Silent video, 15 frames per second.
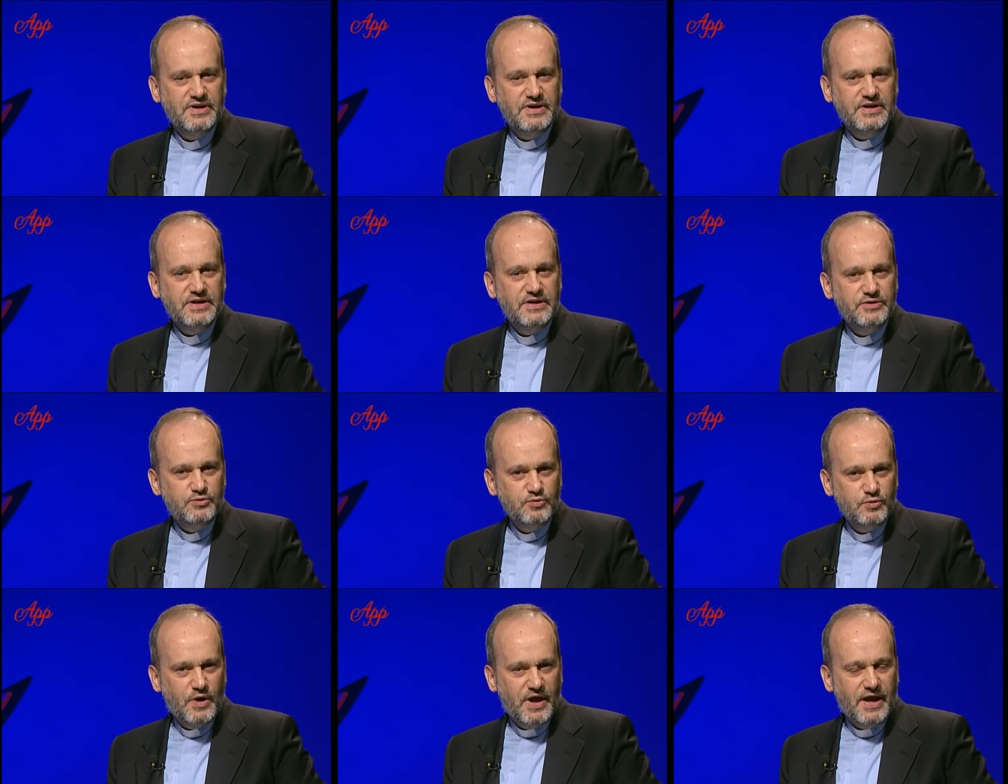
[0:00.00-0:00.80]
il
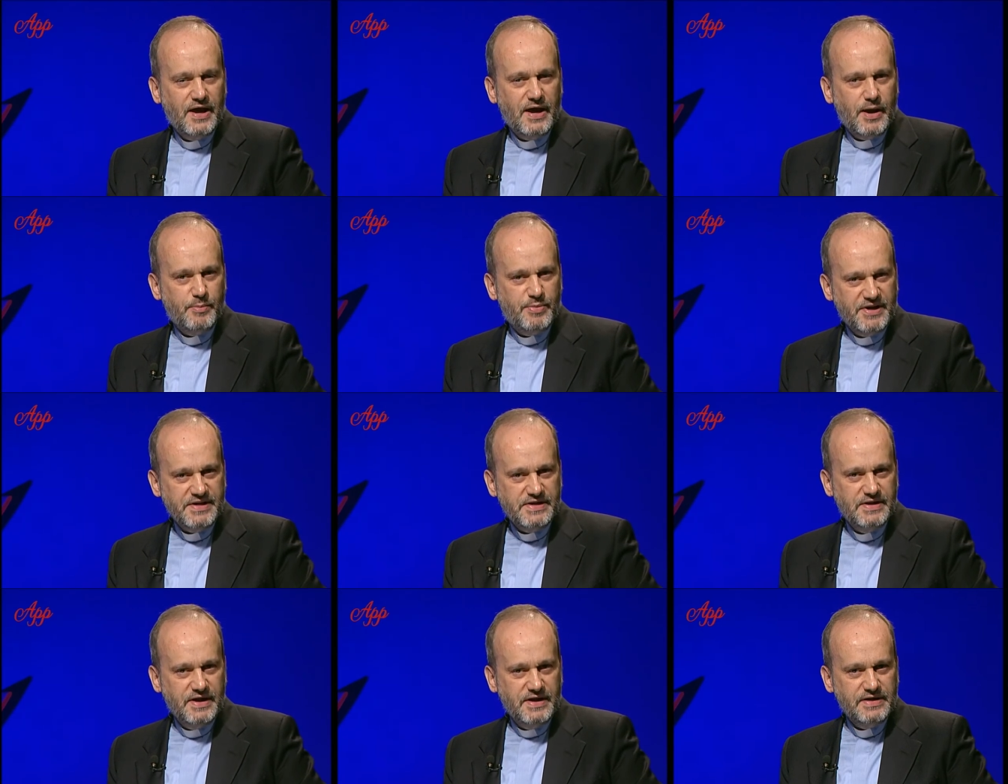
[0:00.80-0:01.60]
2
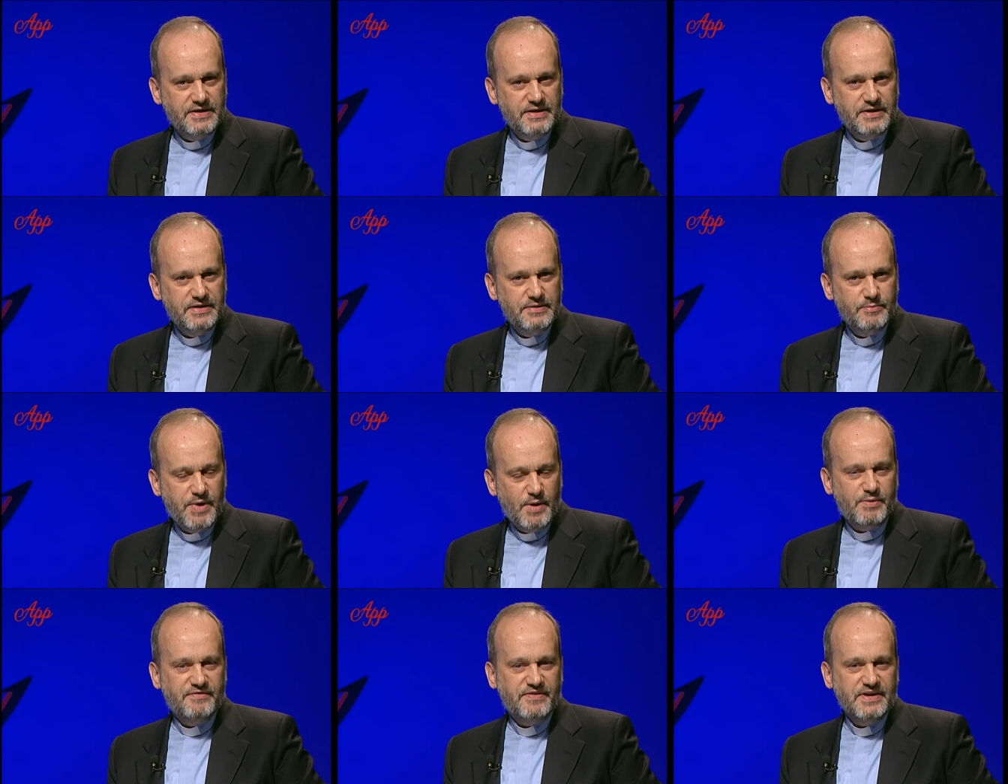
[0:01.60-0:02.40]
aprile
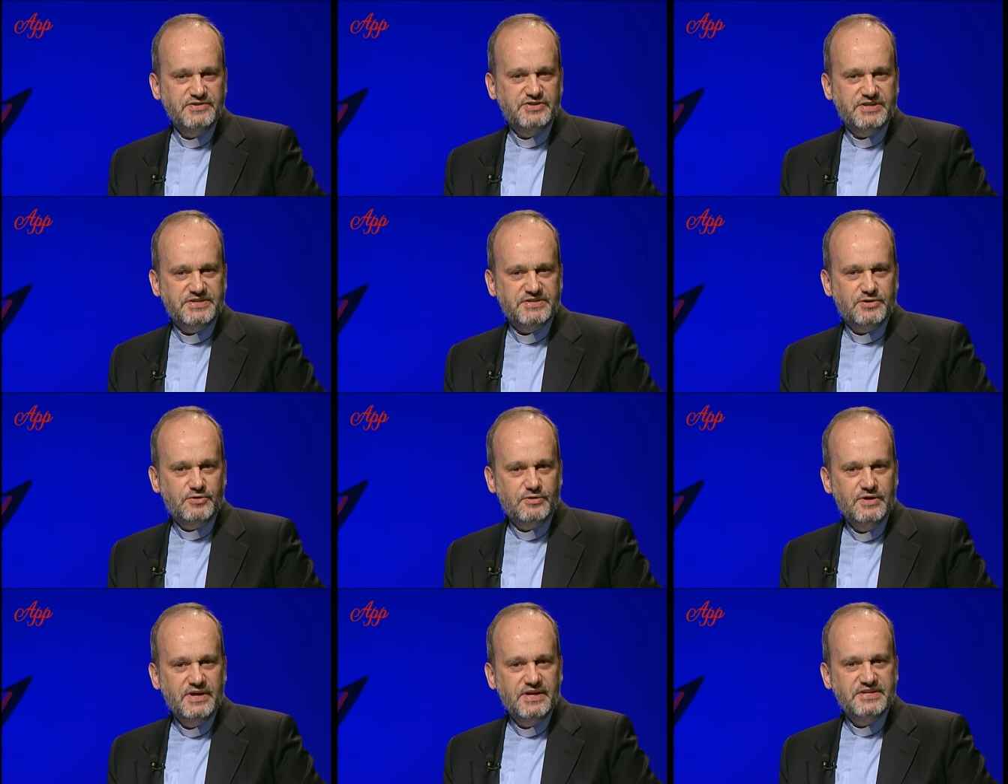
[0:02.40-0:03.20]
Papa
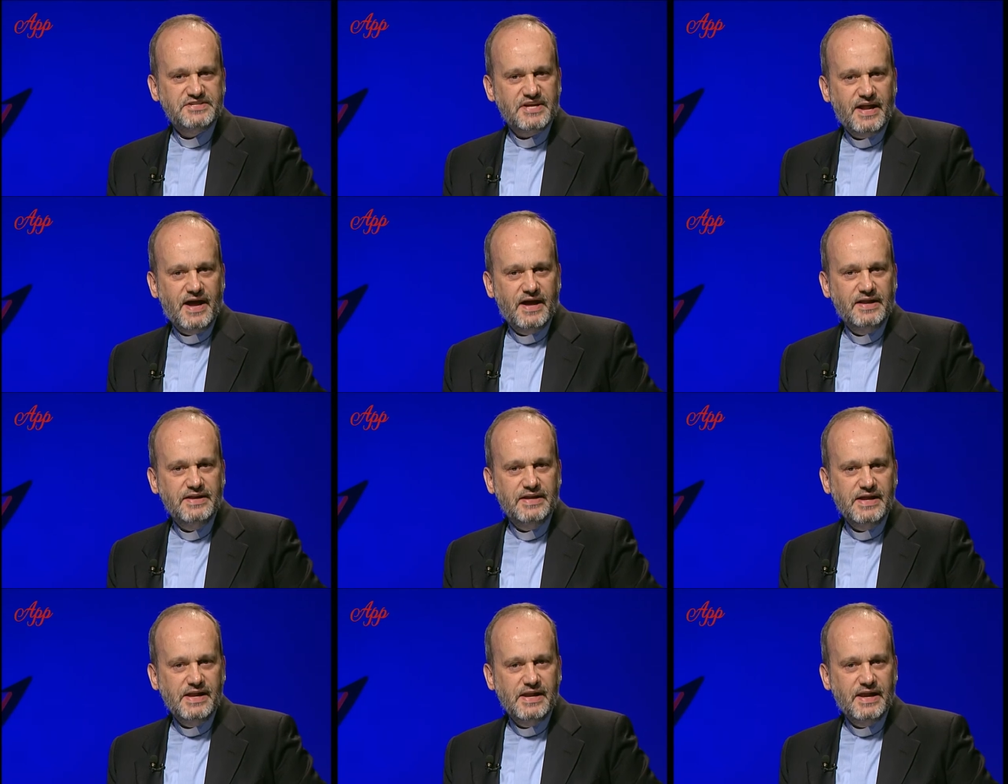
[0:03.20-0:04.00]
Francesco sarà
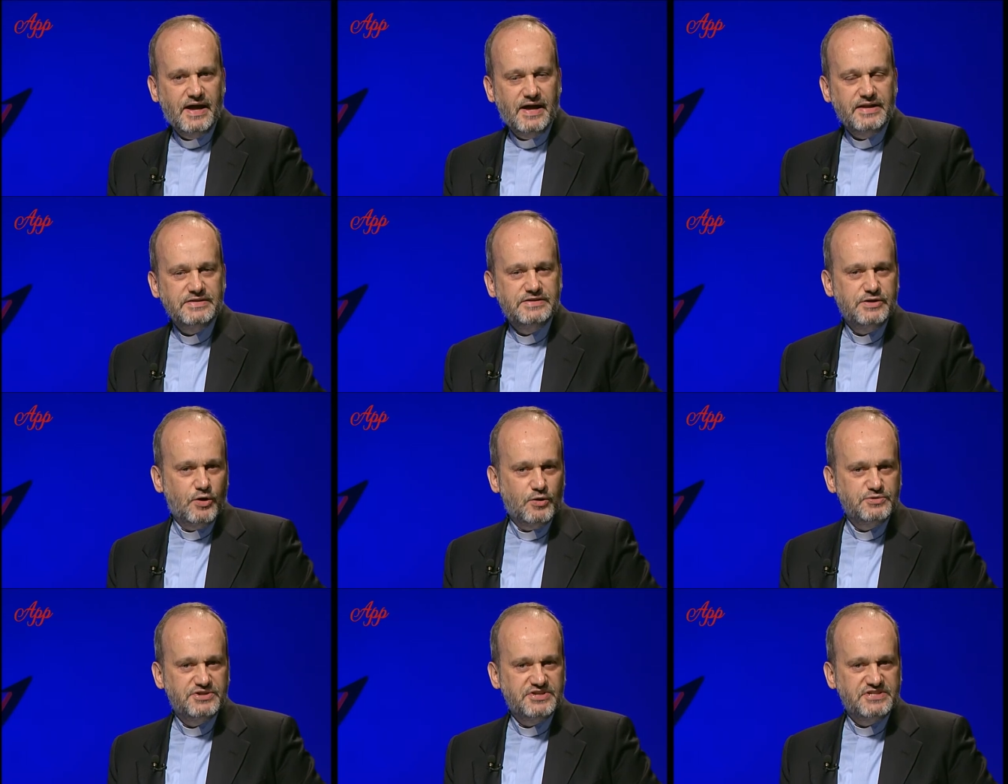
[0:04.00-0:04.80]
nella
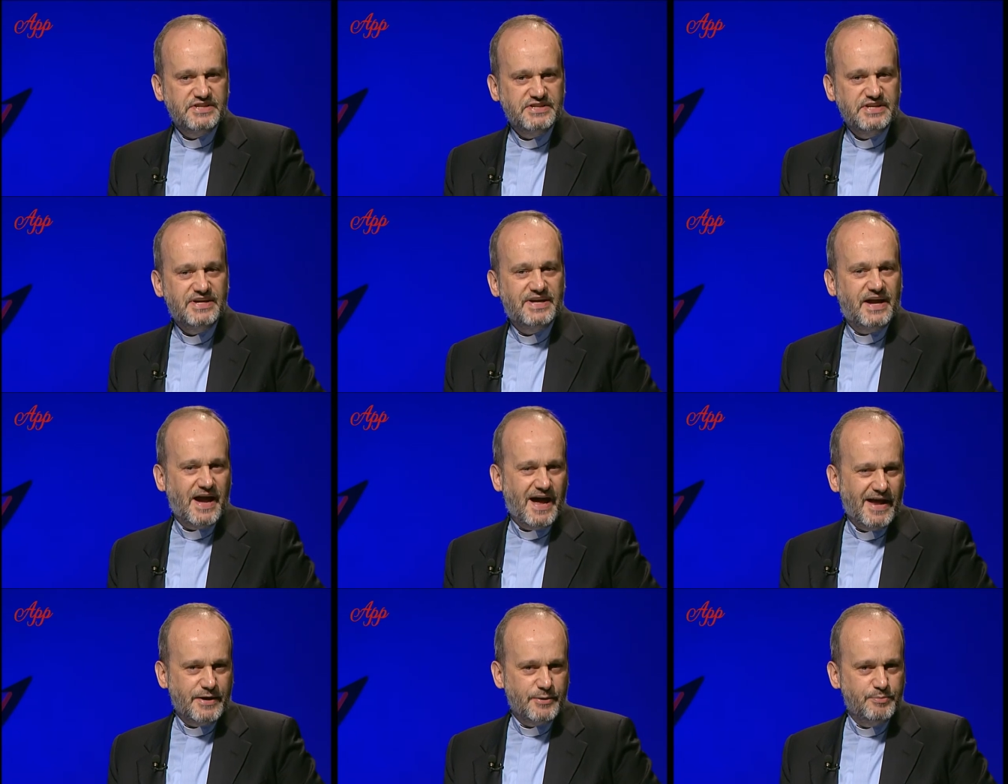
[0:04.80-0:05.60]
diocesi di
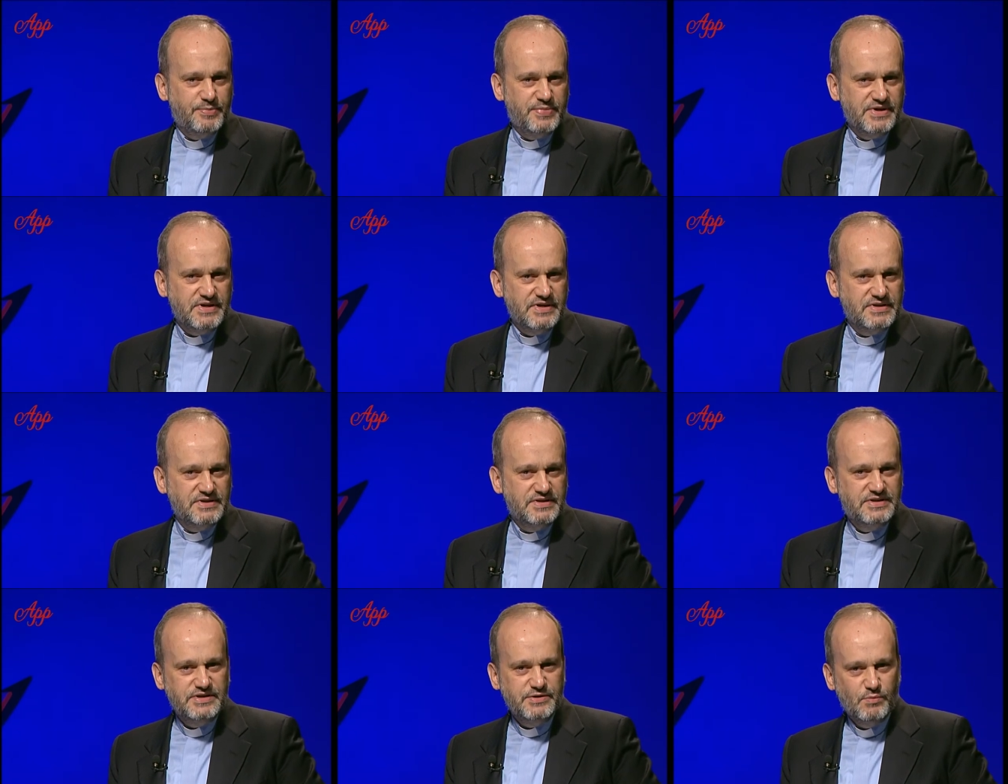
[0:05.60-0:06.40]
Carpi
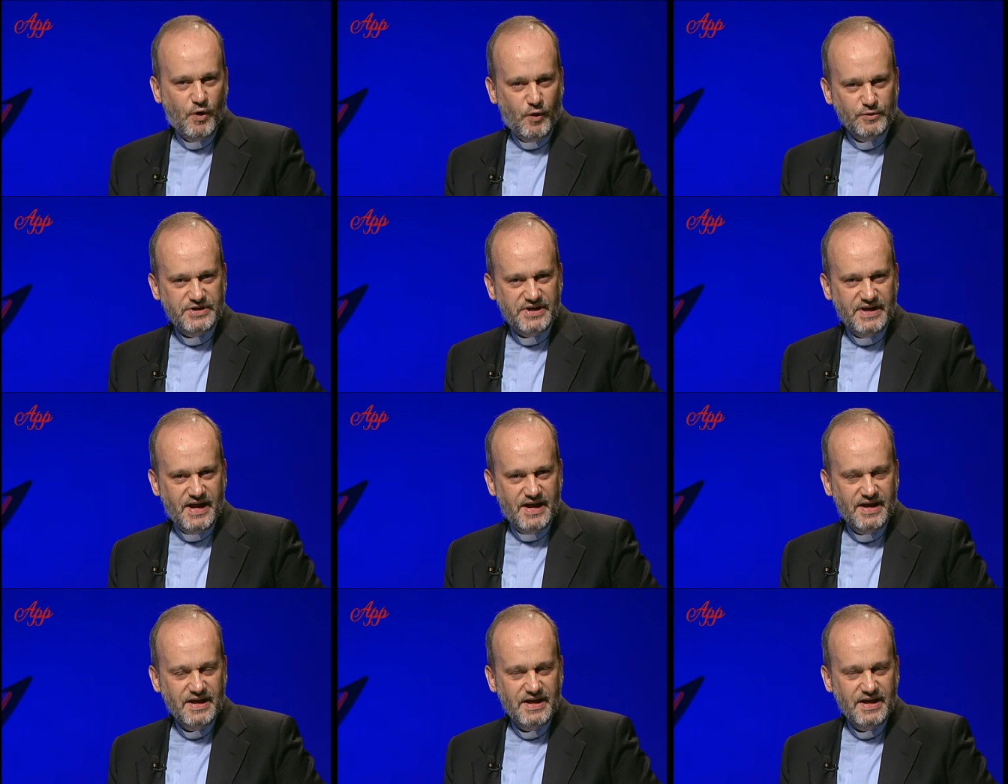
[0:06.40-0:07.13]
di Modena